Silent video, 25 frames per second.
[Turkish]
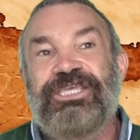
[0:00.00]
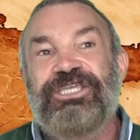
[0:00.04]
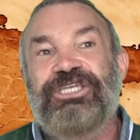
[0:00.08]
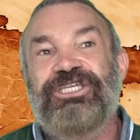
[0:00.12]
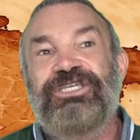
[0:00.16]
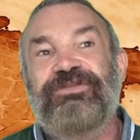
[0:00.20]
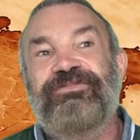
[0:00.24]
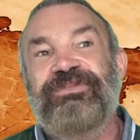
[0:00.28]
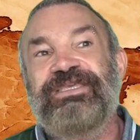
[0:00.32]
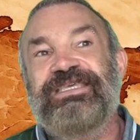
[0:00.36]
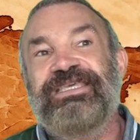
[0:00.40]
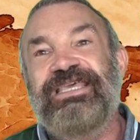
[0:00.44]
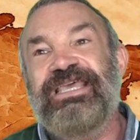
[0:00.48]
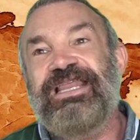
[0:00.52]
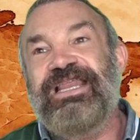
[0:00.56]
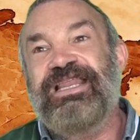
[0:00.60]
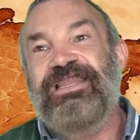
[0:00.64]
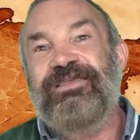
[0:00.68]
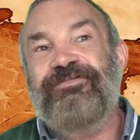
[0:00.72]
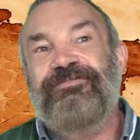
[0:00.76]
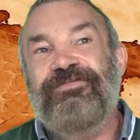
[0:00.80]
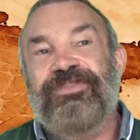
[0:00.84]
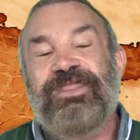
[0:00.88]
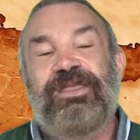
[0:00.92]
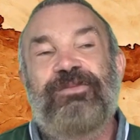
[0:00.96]
Şimdi
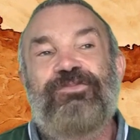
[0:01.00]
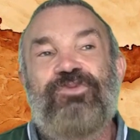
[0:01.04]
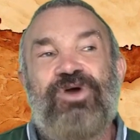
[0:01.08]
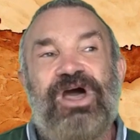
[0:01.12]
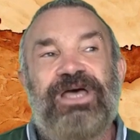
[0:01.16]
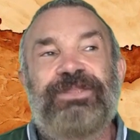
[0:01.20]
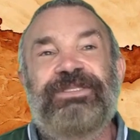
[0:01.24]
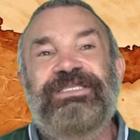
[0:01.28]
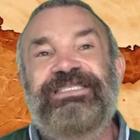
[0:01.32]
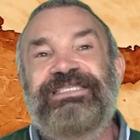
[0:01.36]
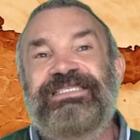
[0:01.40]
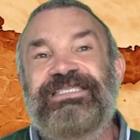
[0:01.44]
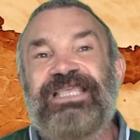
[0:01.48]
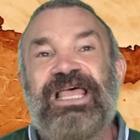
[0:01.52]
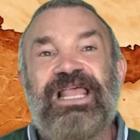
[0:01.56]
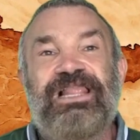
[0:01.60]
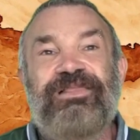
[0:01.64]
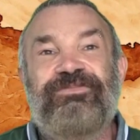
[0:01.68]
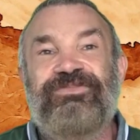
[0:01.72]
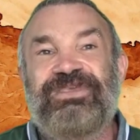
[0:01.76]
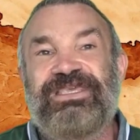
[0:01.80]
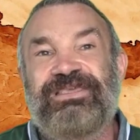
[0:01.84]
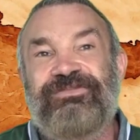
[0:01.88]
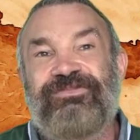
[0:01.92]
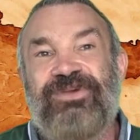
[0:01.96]
gelelim bu
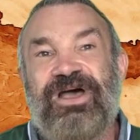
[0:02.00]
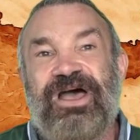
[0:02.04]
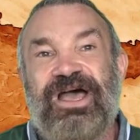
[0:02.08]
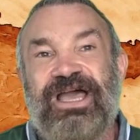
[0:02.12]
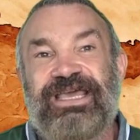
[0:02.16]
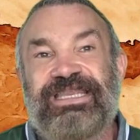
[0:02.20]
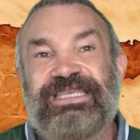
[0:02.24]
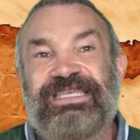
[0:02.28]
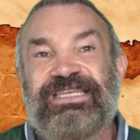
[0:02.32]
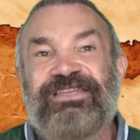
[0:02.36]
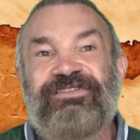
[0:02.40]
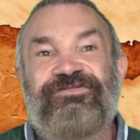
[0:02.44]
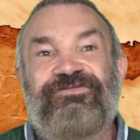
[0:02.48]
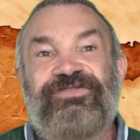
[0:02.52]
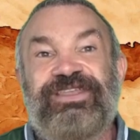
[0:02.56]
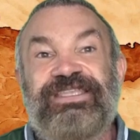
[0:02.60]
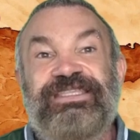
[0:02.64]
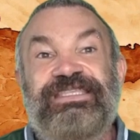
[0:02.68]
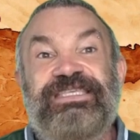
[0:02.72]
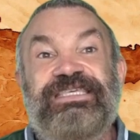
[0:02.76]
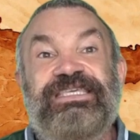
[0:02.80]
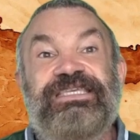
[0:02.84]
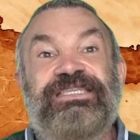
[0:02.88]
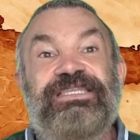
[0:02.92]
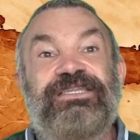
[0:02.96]
anıtsal mimarinin
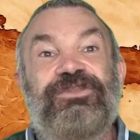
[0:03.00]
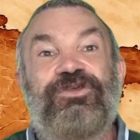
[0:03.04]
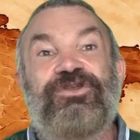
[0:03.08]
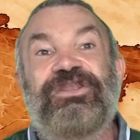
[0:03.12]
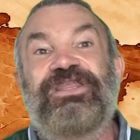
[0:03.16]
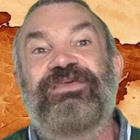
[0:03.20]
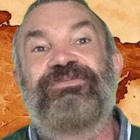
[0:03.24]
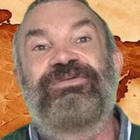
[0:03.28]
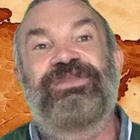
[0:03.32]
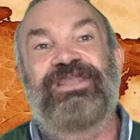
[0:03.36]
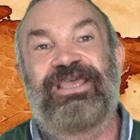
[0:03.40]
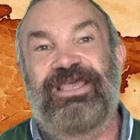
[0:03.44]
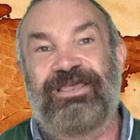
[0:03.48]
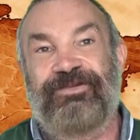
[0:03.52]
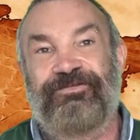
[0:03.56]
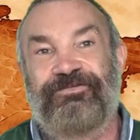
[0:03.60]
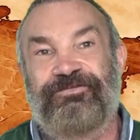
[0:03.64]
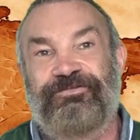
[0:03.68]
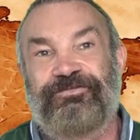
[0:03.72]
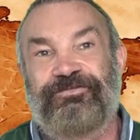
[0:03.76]
ve dinin önemine.